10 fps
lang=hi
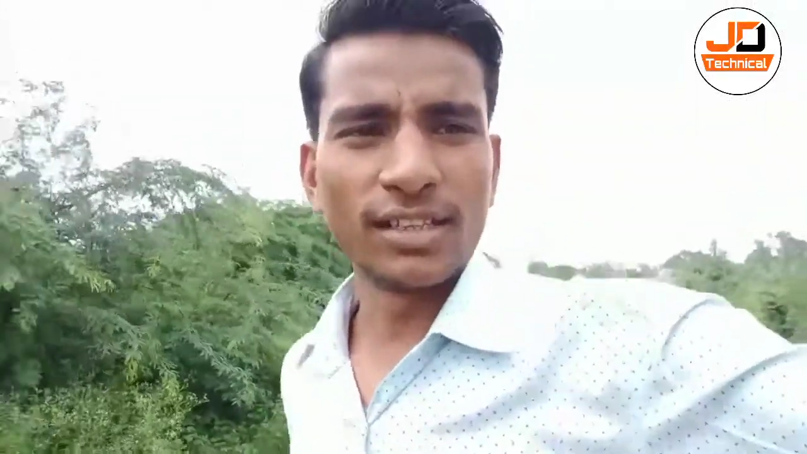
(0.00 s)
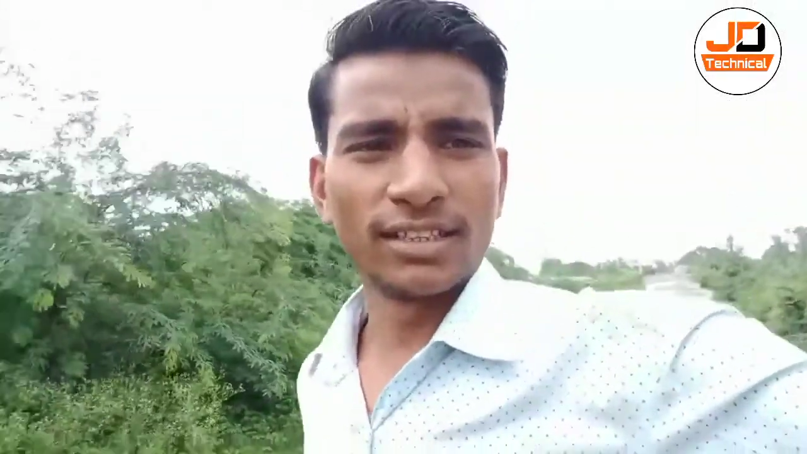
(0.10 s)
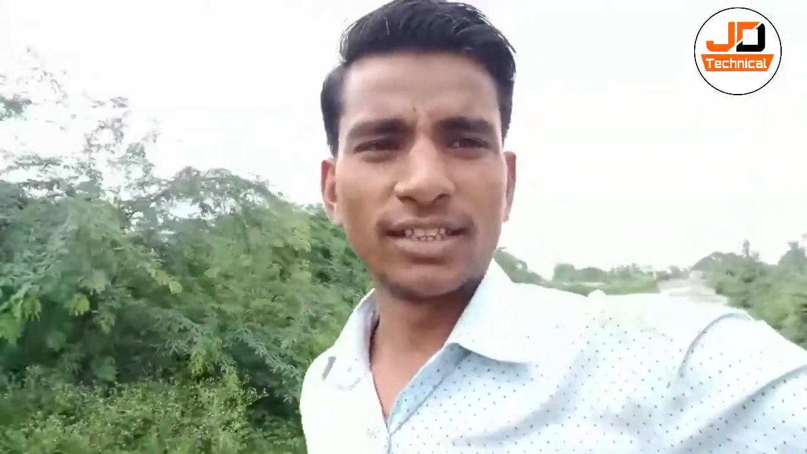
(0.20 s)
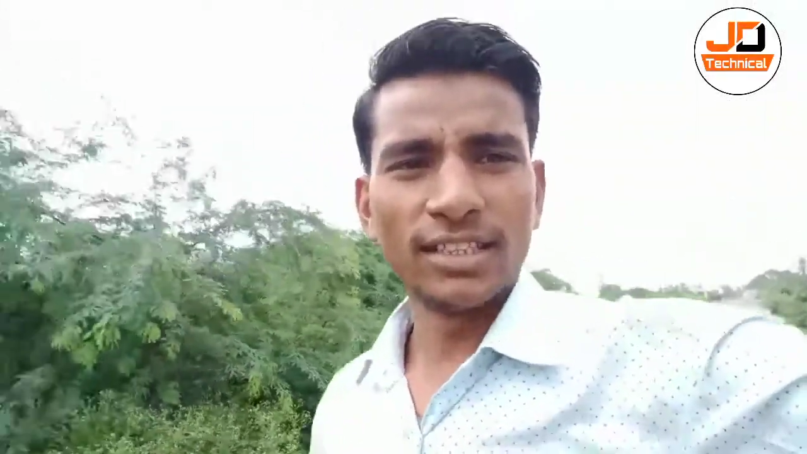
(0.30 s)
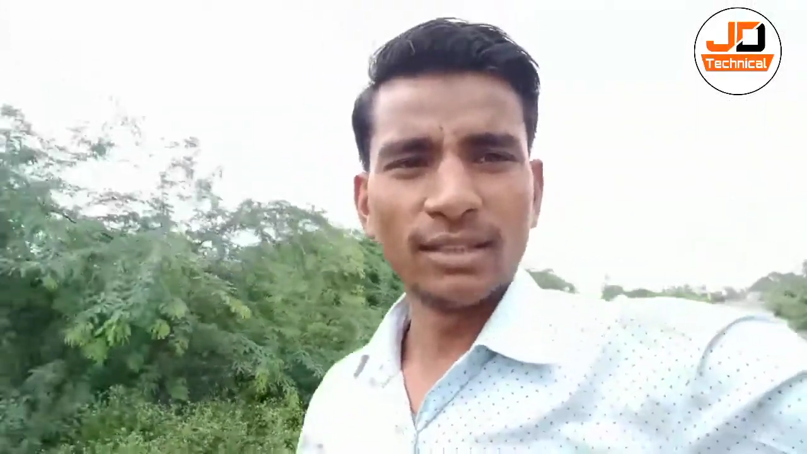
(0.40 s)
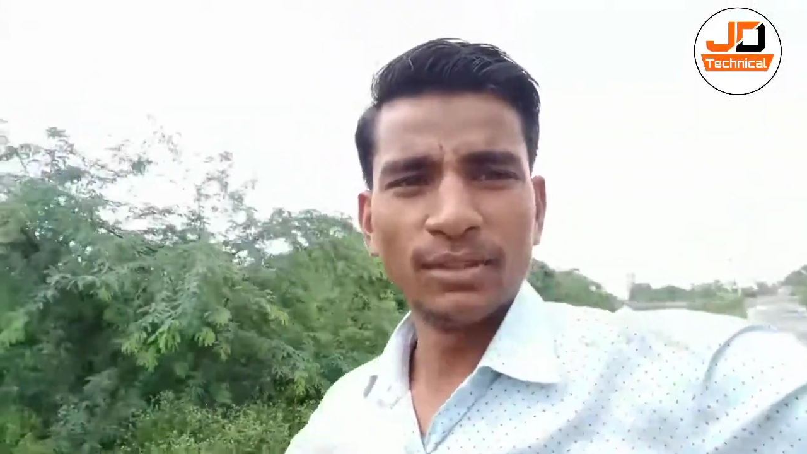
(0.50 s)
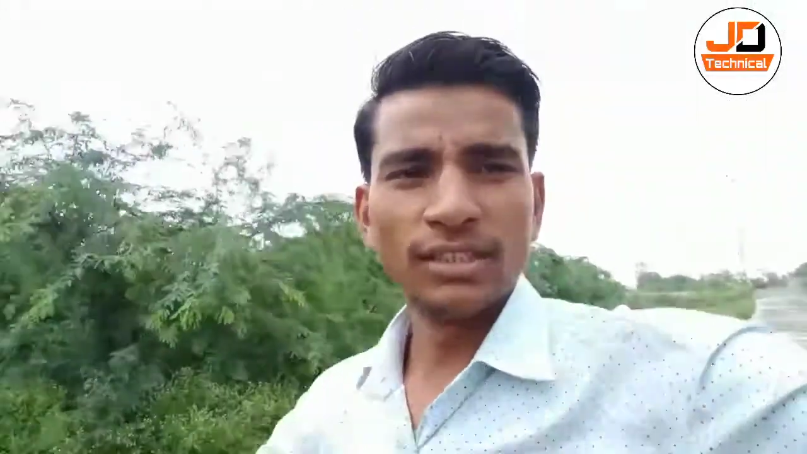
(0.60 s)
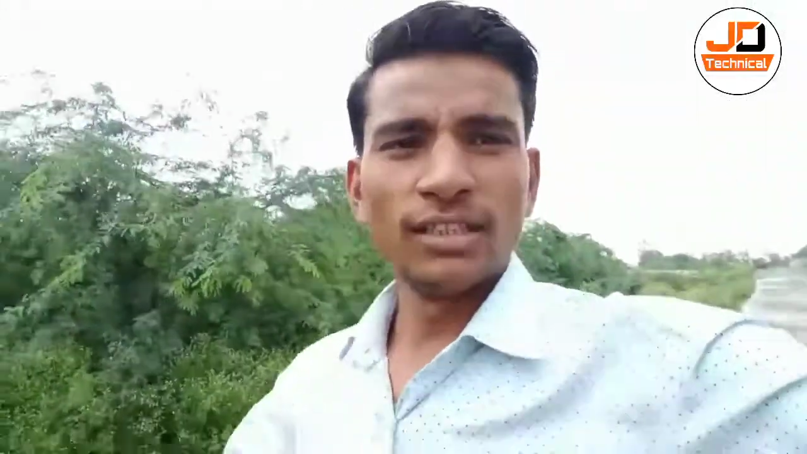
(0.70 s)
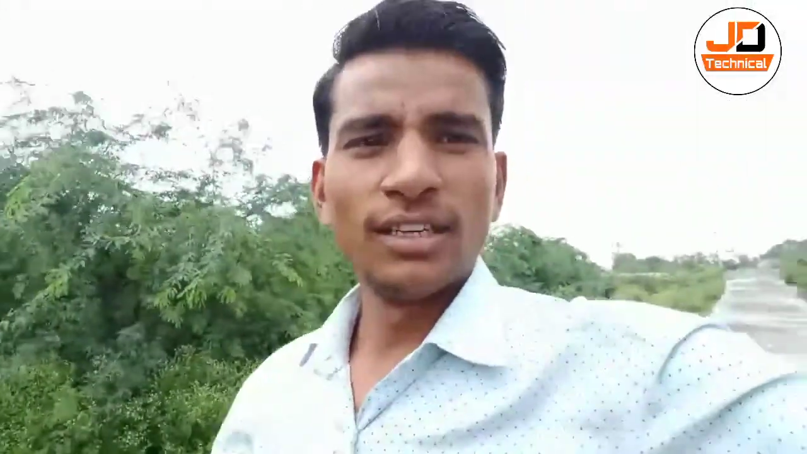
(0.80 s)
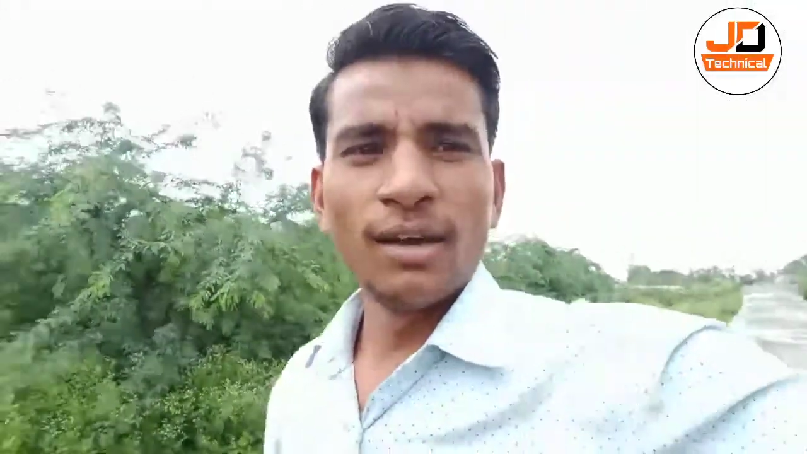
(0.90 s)
निकलते ही अभी
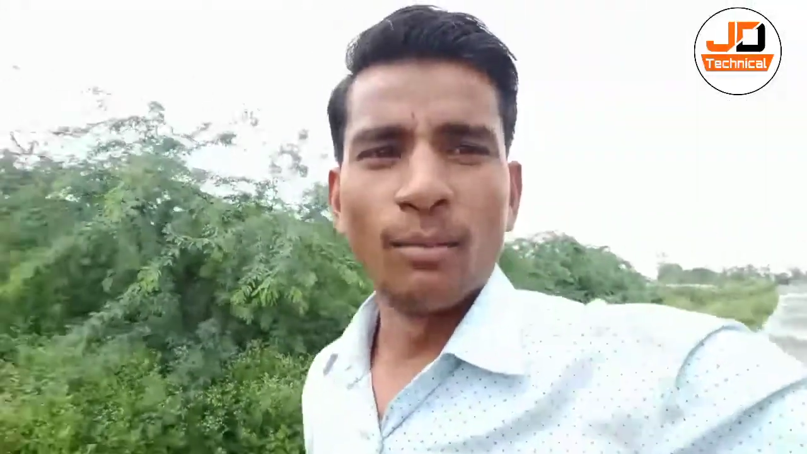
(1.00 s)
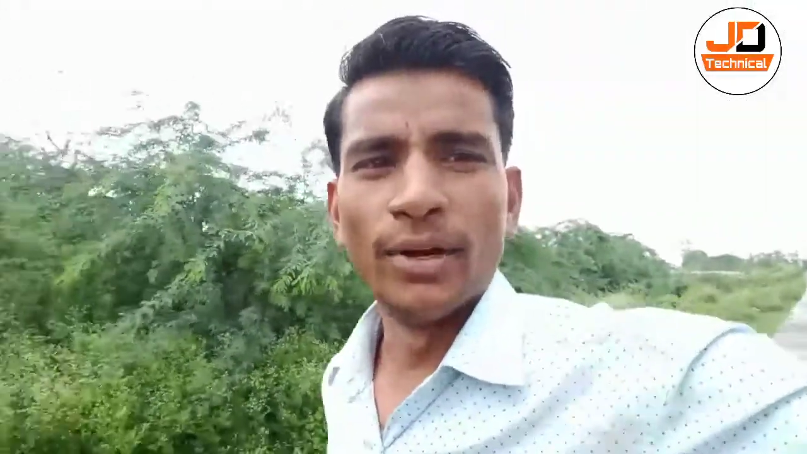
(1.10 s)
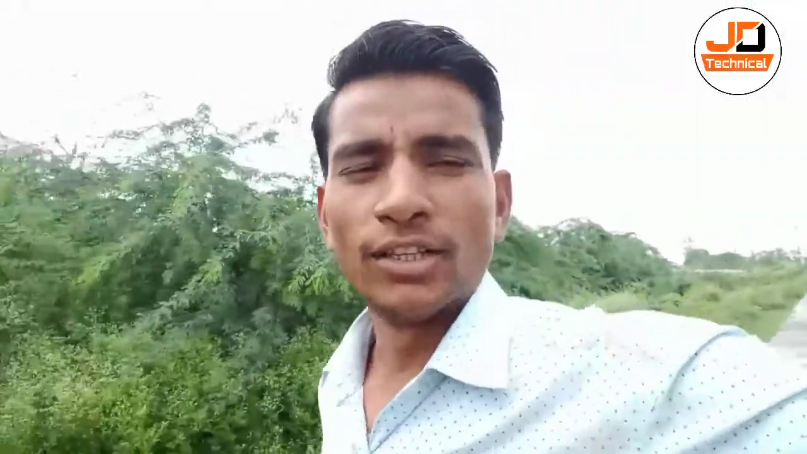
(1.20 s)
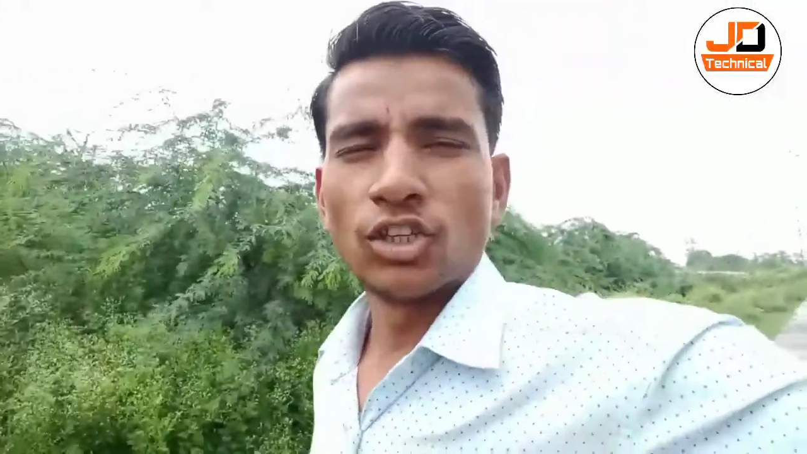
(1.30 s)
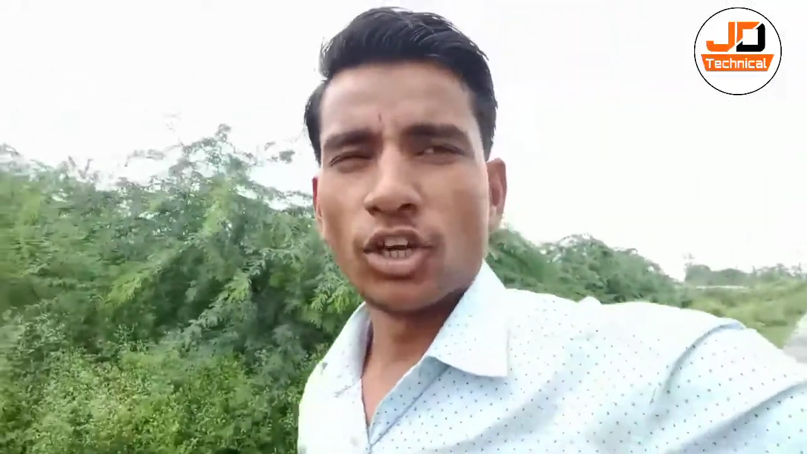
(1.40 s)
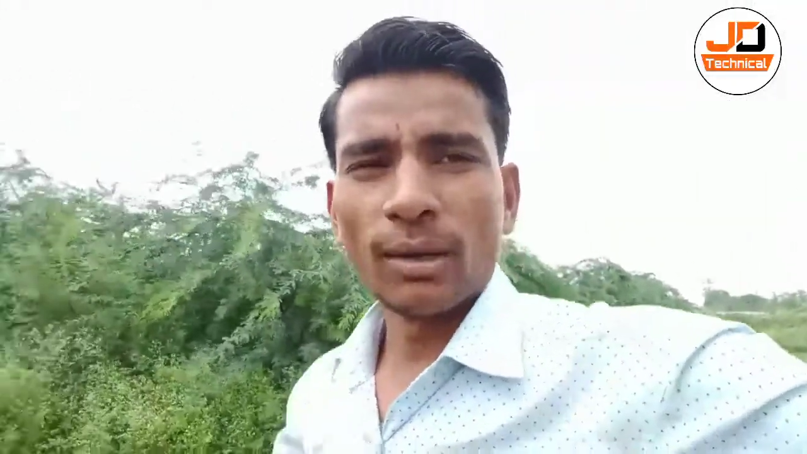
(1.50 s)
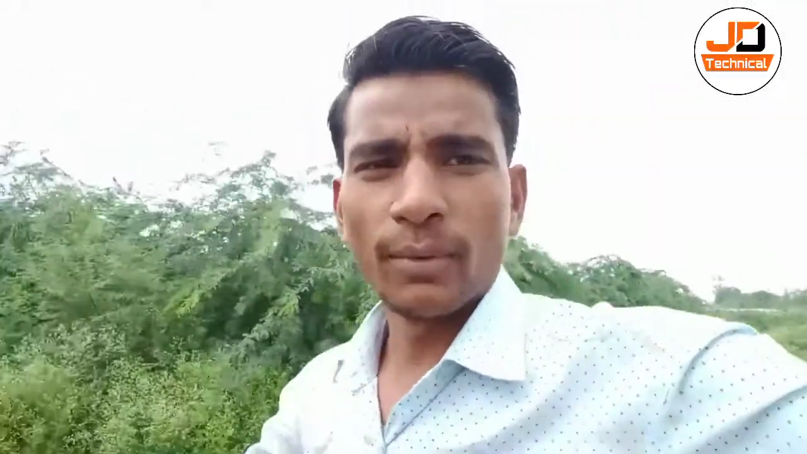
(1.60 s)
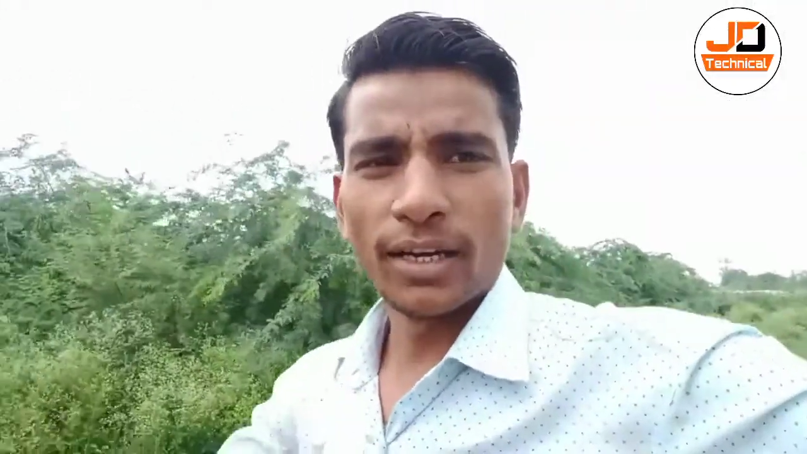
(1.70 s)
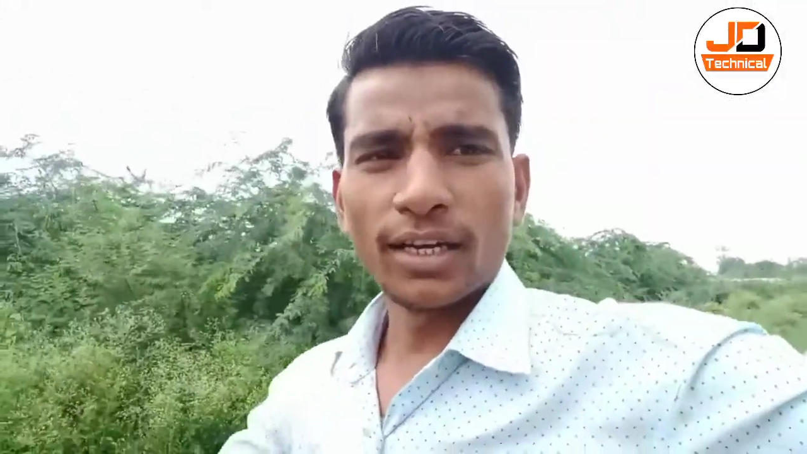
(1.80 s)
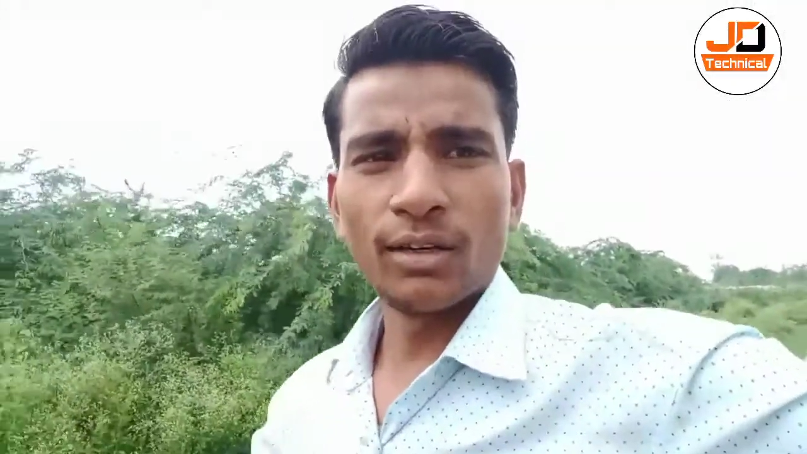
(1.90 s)
मेन चौराहे
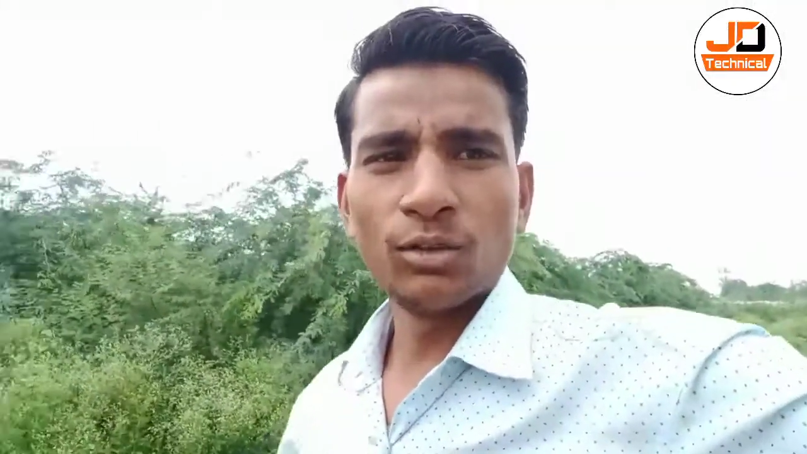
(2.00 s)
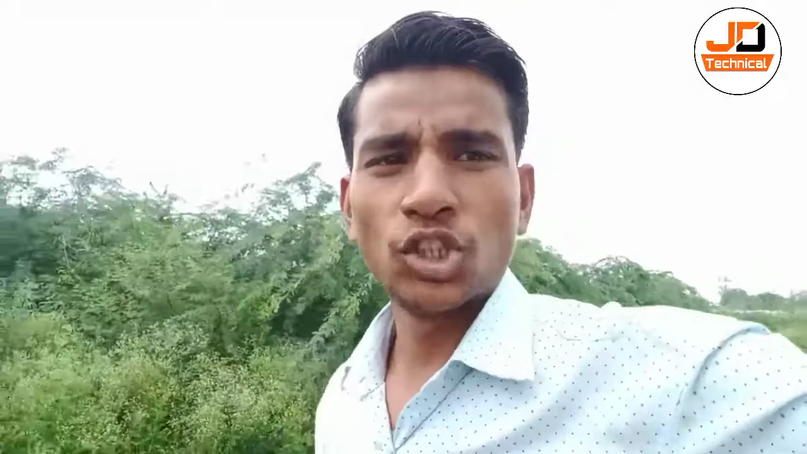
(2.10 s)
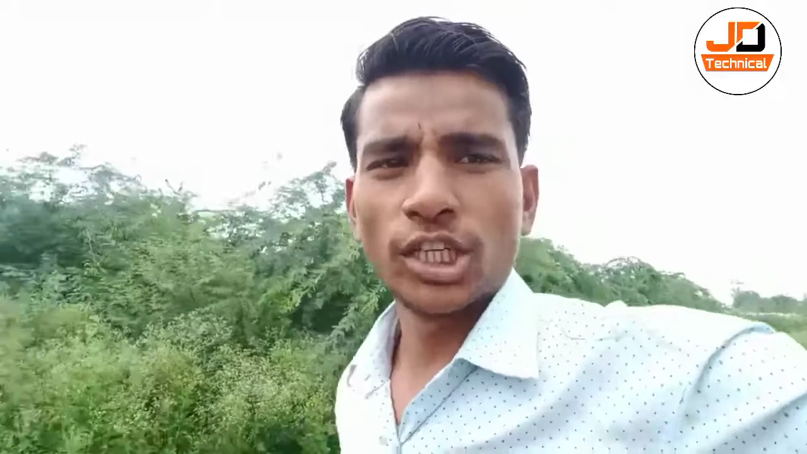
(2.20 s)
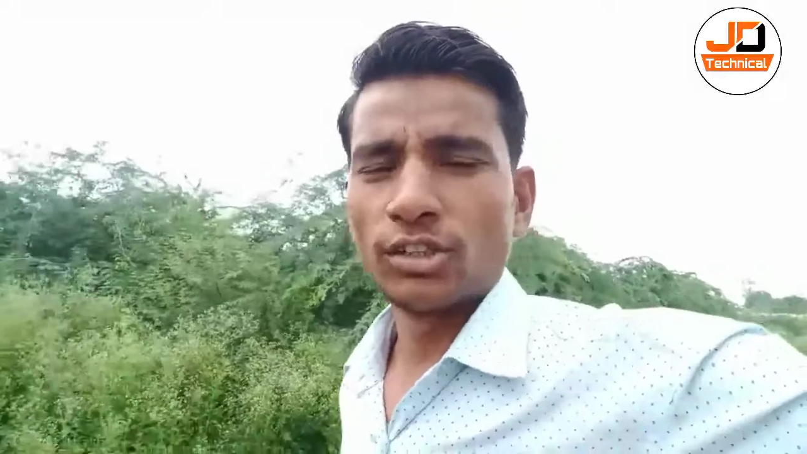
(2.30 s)
पर आया हूँ